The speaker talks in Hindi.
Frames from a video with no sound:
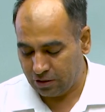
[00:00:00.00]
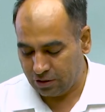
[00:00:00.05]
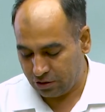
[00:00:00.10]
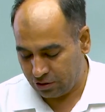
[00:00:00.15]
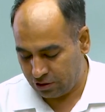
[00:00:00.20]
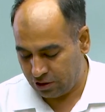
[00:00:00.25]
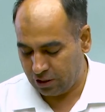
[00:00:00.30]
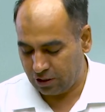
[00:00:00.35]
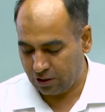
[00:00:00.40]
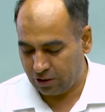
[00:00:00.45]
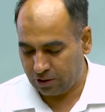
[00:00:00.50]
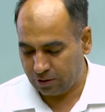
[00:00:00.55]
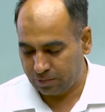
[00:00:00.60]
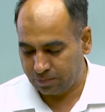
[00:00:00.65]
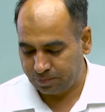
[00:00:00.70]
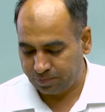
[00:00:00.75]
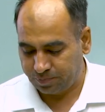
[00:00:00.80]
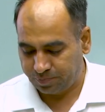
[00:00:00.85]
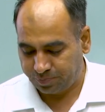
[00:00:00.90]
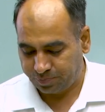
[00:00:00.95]
जीत
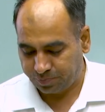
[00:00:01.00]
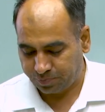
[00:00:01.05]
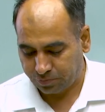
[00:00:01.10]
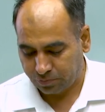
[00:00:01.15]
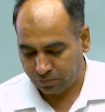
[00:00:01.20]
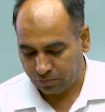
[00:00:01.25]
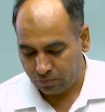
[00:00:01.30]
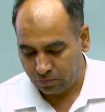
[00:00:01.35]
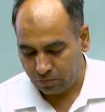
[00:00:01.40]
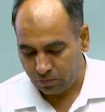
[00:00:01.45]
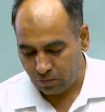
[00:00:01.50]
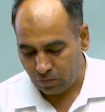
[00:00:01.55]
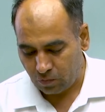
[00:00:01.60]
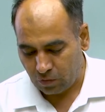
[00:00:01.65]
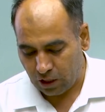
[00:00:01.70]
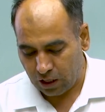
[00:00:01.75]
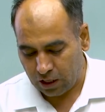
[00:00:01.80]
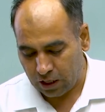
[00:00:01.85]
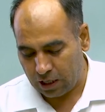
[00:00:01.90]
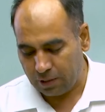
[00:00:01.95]

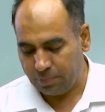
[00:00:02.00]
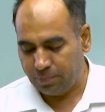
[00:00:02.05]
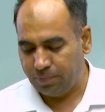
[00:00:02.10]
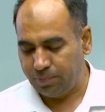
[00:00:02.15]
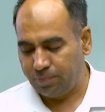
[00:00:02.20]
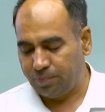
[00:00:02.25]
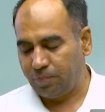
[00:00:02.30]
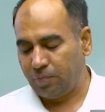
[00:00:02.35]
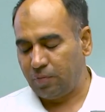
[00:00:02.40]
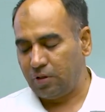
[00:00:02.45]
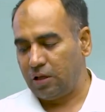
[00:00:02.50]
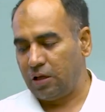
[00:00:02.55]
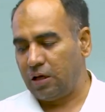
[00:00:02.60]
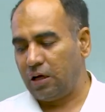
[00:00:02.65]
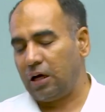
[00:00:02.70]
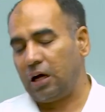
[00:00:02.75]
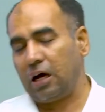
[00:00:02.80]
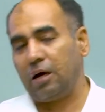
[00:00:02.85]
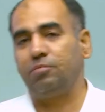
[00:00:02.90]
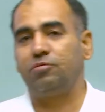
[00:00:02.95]
अब
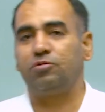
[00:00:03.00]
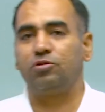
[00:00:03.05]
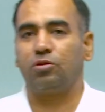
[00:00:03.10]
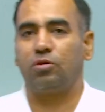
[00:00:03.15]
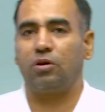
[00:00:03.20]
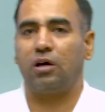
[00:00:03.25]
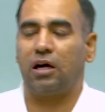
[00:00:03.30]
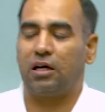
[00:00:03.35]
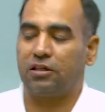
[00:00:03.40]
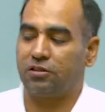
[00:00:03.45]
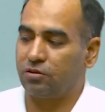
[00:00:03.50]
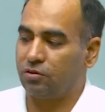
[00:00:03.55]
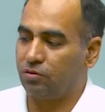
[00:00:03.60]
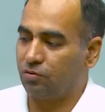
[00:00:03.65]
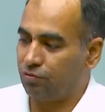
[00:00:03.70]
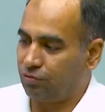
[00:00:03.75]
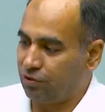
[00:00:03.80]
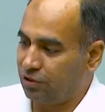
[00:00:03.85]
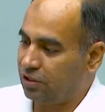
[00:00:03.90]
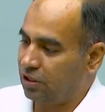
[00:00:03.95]
हम जो आज
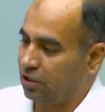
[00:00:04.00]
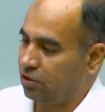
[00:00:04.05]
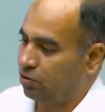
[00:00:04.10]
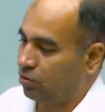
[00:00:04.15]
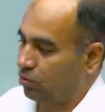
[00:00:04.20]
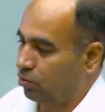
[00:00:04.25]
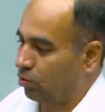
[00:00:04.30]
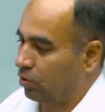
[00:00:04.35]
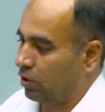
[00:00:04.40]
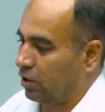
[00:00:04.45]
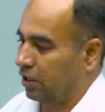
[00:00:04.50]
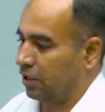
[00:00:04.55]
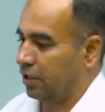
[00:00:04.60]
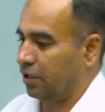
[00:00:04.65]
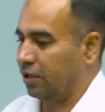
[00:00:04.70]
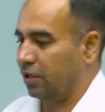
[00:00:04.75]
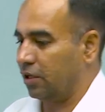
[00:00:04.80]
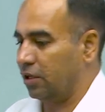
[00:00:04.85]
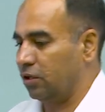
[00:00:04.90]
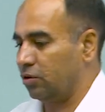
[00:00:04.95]
विषय शुरू कर रहे
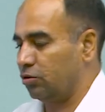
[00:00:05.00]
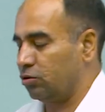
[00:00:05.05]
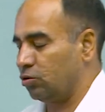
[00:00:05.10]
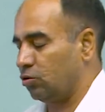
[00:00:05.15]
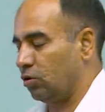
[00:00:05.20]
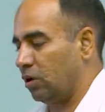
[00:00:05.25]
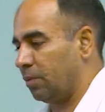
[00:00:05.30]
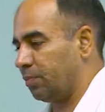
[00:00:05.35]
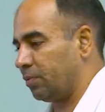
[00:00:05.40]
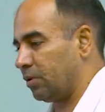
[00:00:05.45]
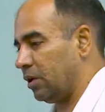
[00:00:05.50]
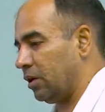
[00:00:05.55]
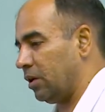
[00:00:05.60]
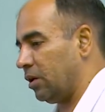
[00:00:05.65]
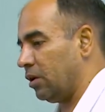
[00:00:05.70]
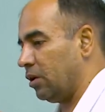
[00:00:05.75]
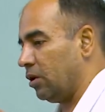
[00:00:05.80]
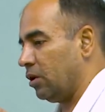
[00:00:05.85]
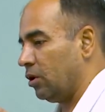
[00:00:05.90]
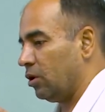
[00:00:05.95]
हैं जो आपका
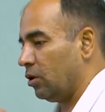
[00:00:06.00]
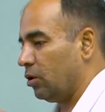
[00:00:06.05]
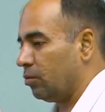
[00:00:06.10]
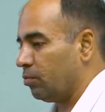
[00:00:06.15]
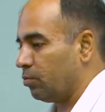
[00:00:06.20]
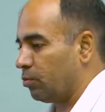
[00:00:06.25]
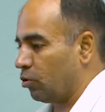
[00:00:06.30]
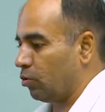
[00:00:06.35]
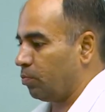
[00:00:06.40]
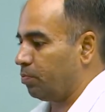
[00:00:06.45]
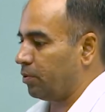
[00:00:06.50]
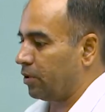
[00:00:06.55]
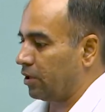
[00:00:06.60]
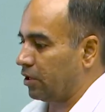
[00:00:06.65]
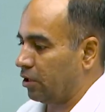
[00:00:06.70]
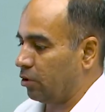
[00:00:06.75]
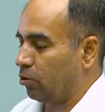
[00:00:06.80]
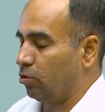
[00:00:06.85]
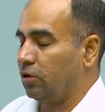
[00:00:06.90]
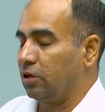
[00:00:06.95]
प्रॉपर
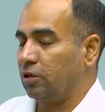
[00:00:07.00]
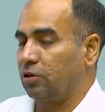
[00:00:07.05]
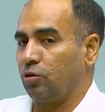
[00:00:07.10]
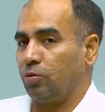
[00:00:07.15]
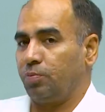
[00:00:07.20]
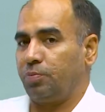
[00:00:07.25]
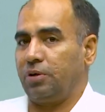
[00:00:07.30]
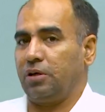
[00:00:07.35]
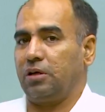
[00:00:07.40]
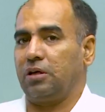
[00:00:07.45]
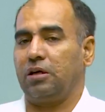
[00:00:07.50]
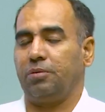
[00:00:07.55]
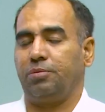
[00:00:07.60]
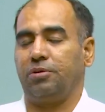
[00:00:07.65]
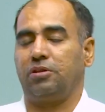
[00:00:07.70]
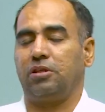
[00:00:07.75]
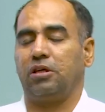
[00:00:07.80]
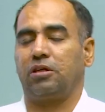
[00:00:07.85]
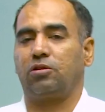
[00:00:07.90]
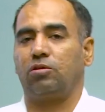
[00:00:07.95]
रेगुलर टॉपिक है अभी
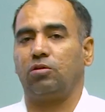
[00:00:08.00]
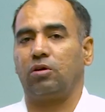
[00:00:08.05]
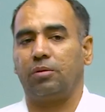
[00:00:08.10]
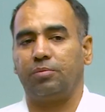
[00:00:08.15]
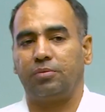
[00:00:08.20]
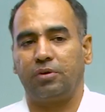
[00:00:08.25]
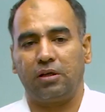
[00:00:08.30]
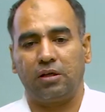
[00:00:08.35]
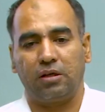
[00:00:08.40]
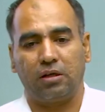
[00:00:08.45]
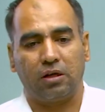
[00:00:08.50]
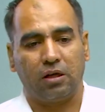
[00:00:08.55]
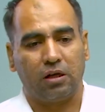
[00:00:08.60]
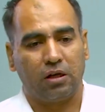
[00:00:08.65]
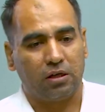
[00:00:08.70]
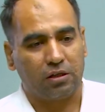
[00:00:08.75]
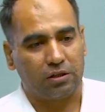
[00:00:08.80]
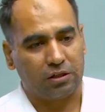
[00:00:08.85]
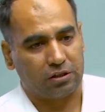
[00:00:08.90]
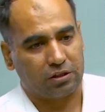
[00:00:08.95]
तक तो हमने
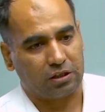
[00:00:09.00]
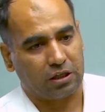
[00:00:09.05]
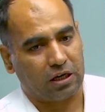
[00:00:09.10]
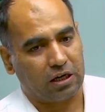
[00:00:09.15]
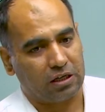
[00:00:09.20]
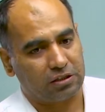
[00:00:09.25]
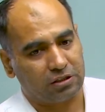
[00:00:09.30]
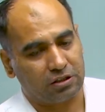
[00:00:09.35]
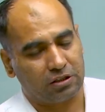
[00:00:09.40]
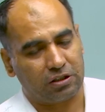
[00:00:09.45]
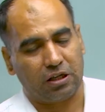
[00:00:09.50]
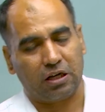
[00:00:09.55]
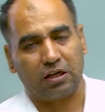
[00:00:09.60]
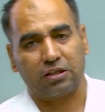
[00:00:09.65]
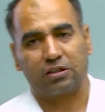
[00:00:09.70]
इतिहास इतिहास